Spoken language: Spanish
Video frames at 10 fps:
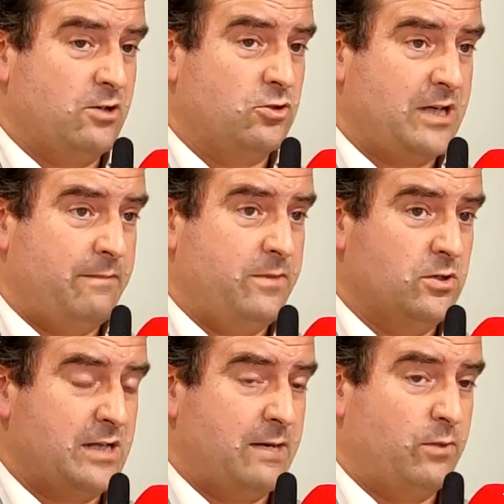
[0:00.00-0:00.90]
en los
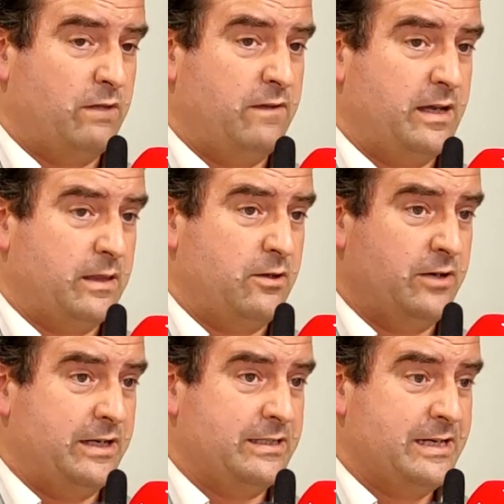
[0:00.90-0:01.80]
cambios, en las
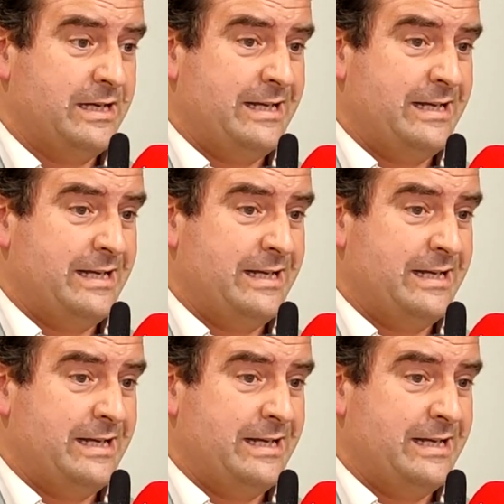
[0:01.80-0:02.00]
modificaciones